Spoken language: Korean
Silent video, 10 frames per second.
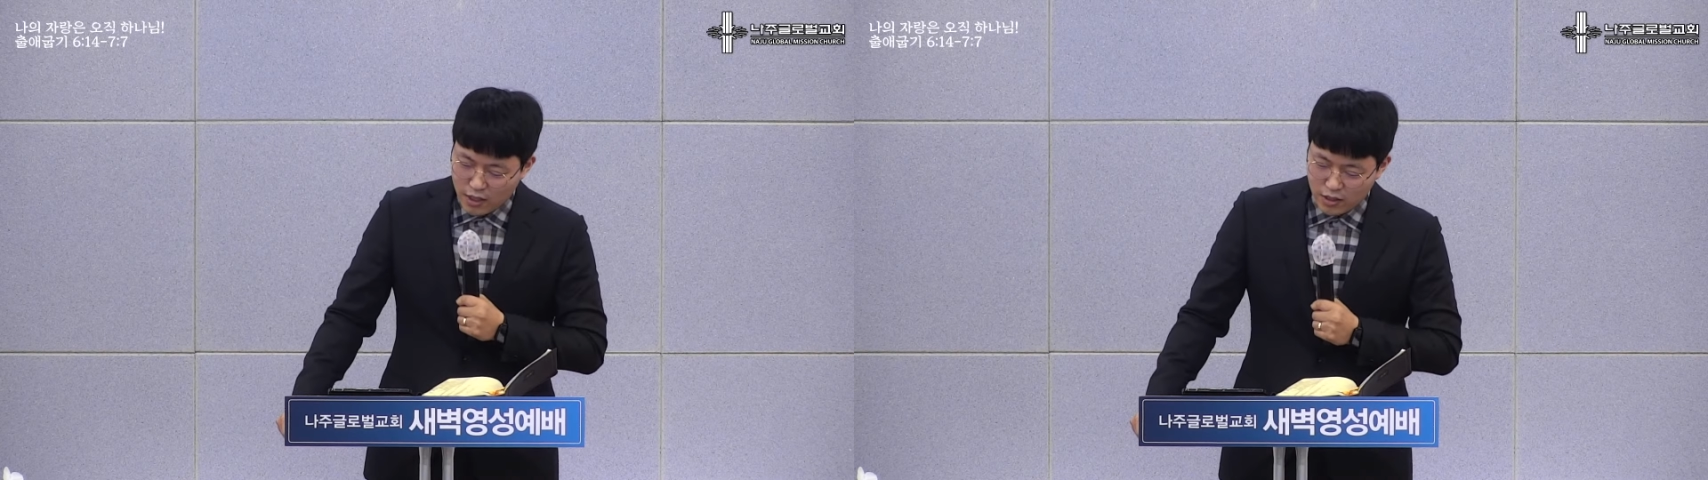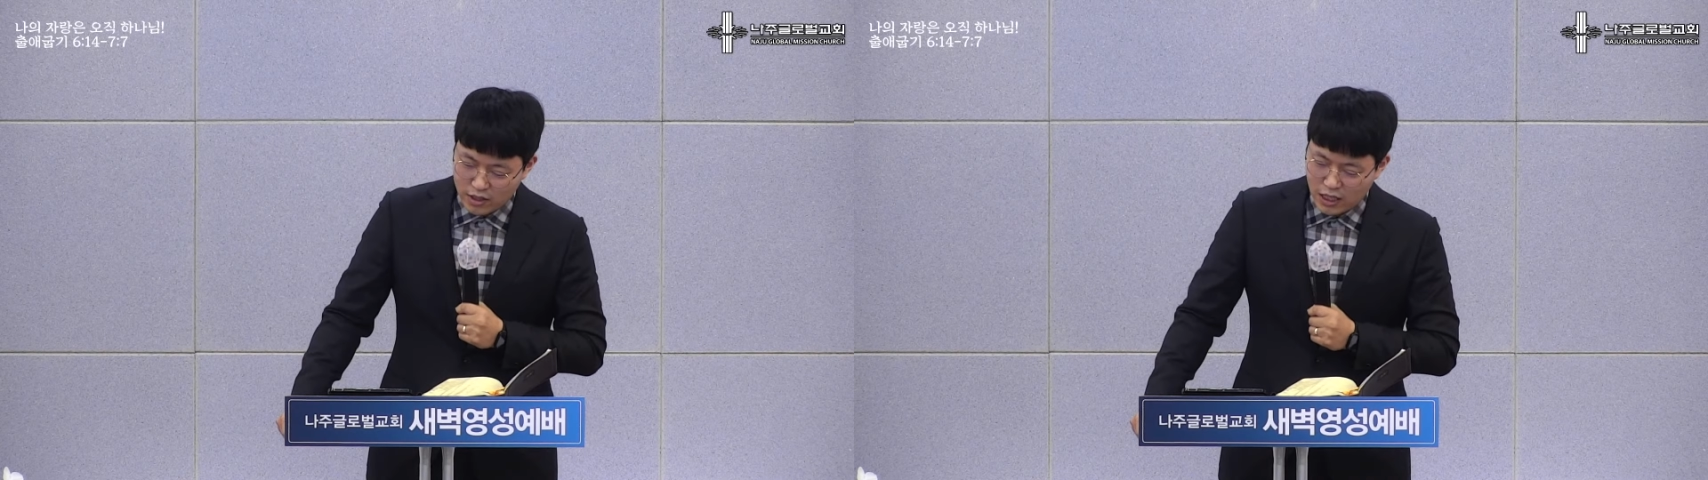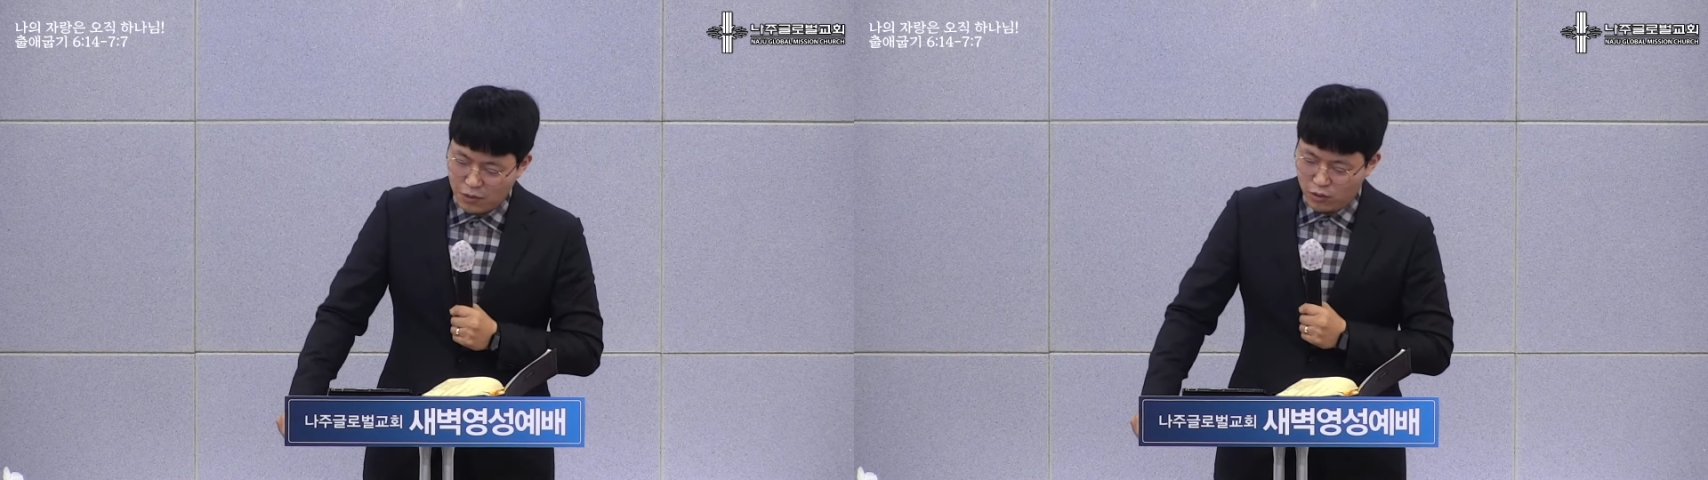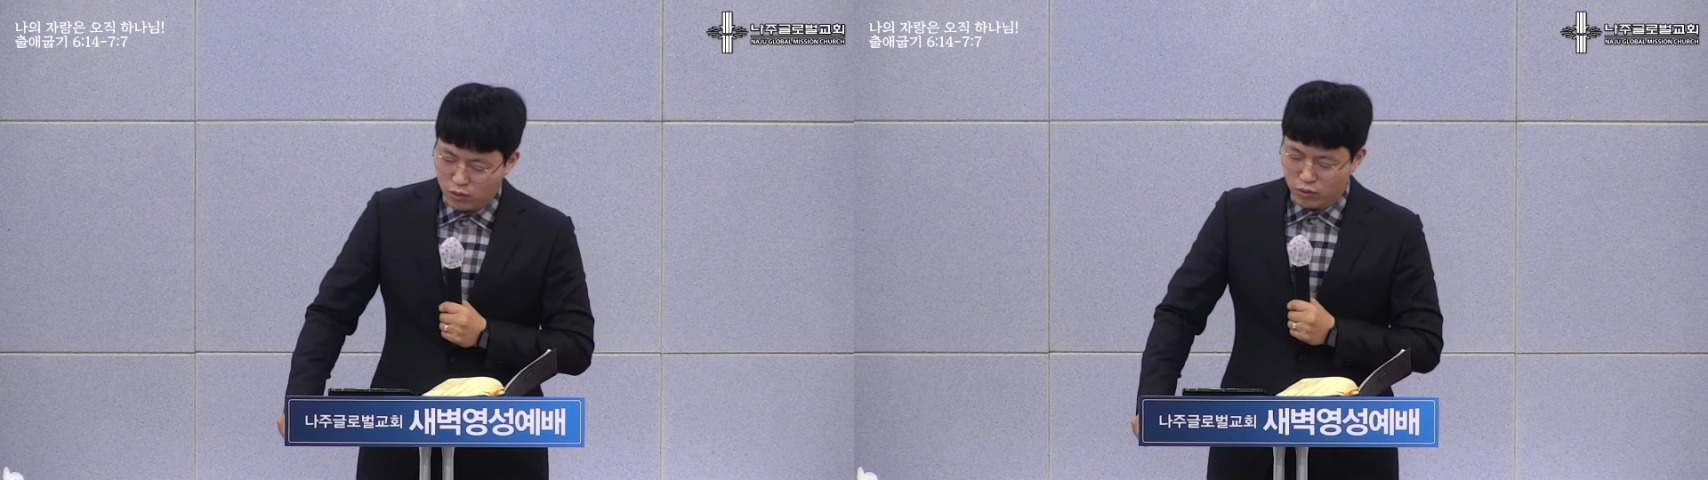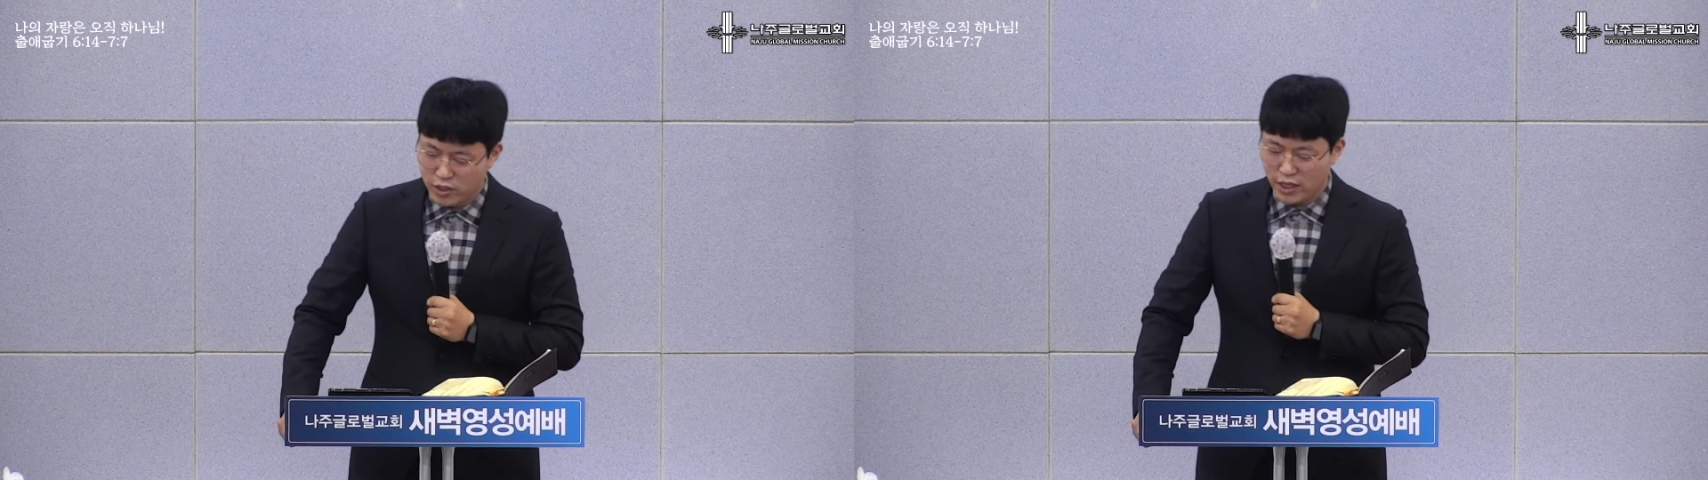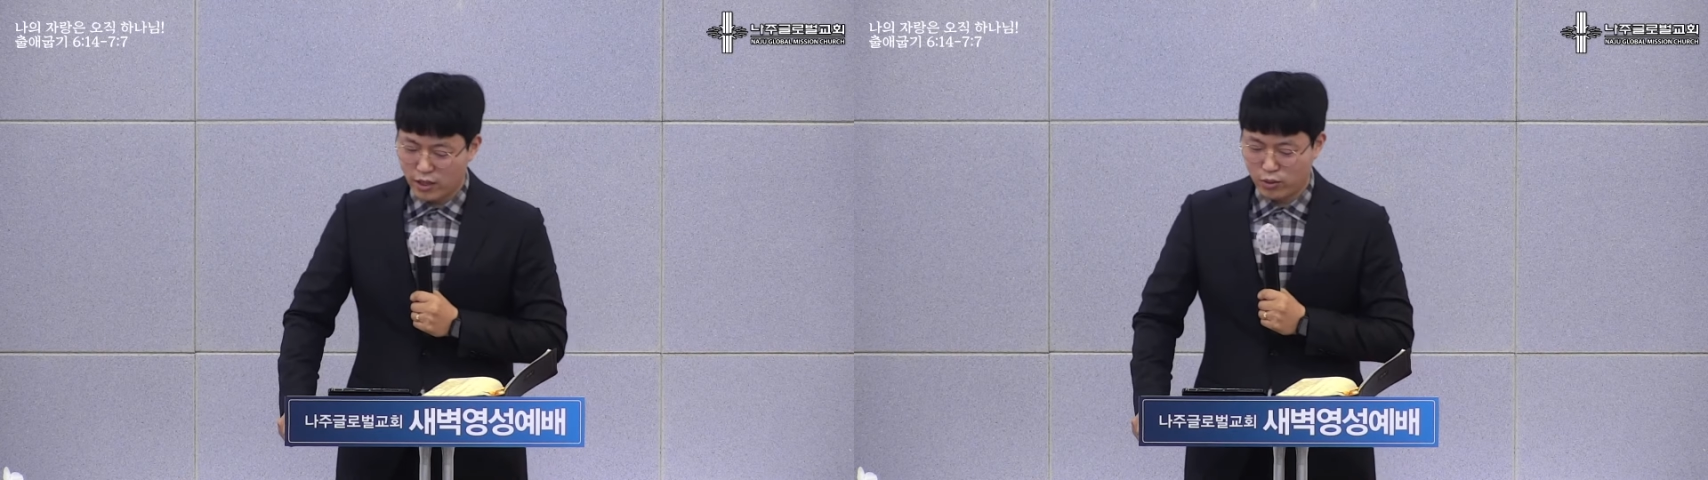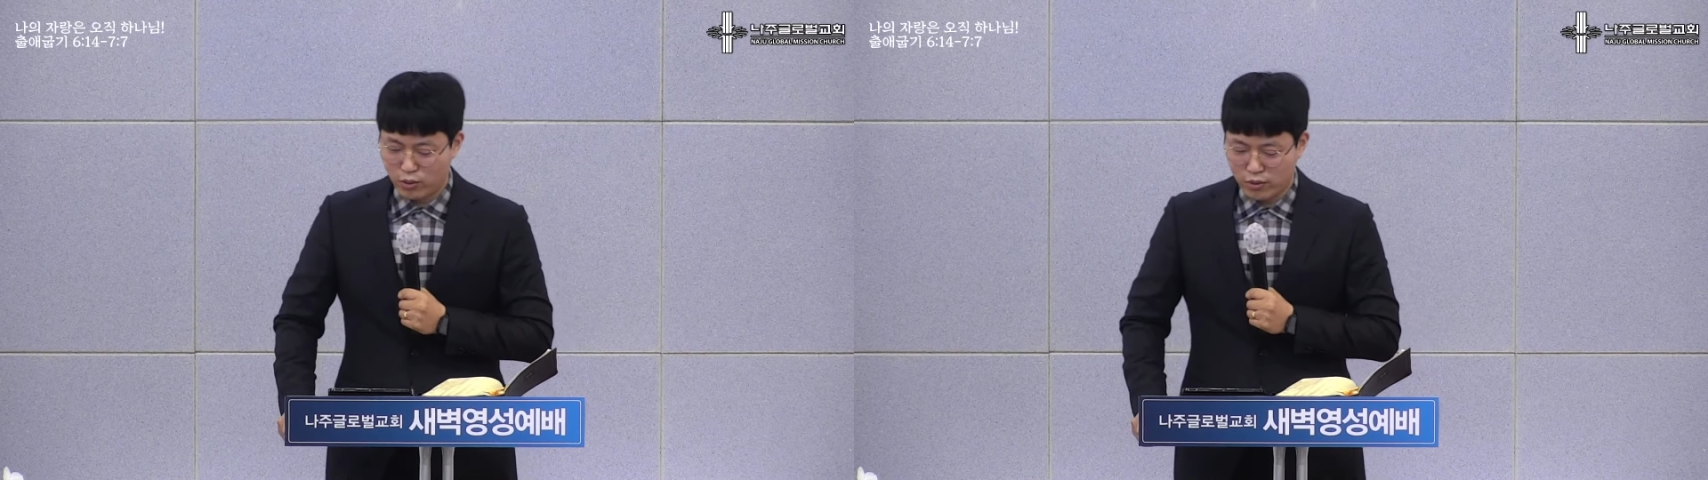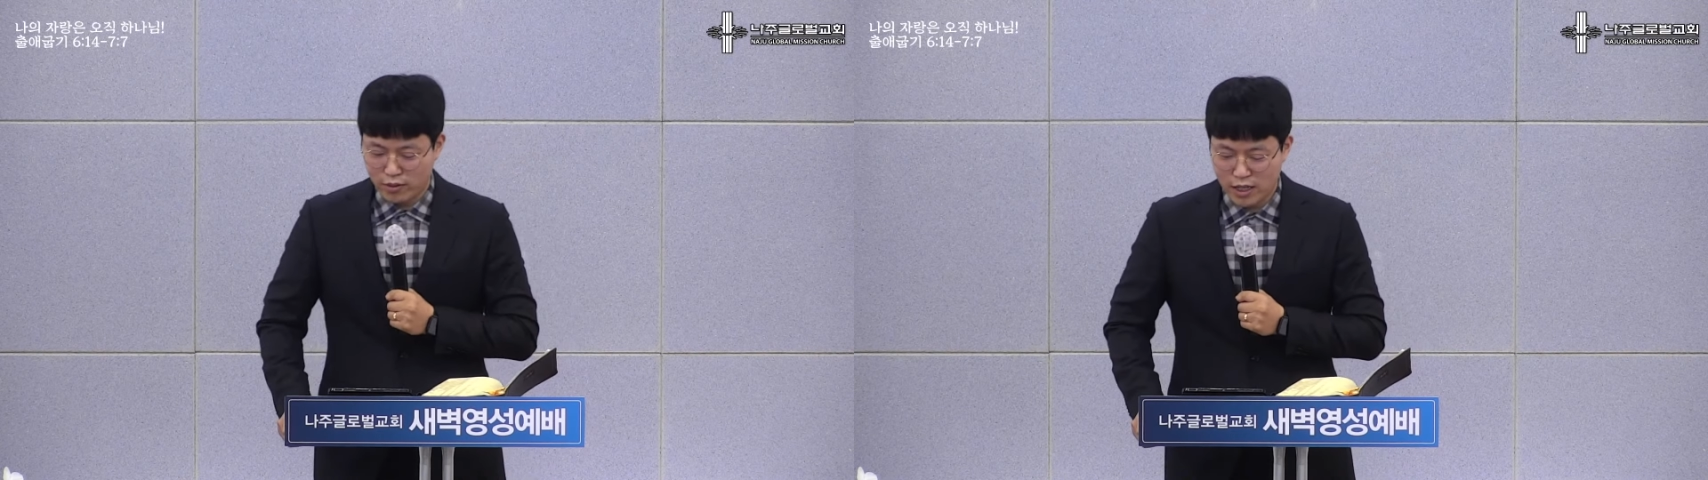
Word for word: 그렇다면 오늘 우리에게도